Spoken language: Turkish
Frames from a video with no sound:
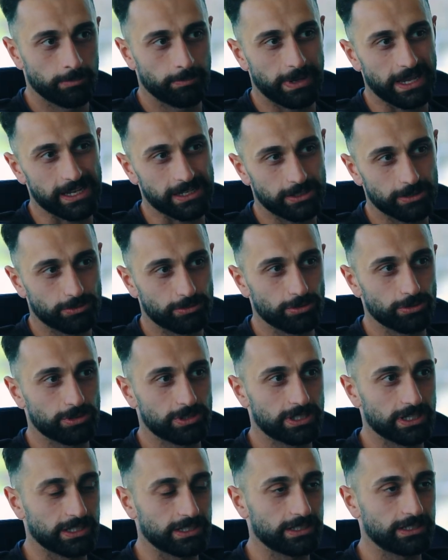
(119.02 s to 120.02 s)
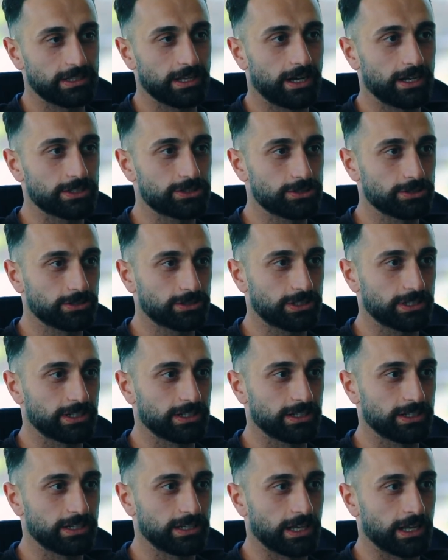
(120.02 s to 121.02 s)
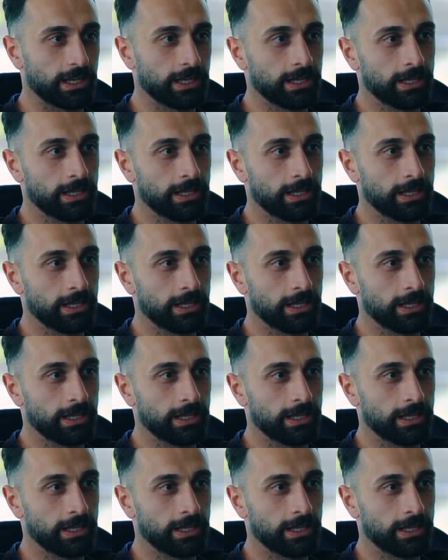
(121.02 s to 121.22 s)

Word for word: Belki Türkiye'de daha çok e,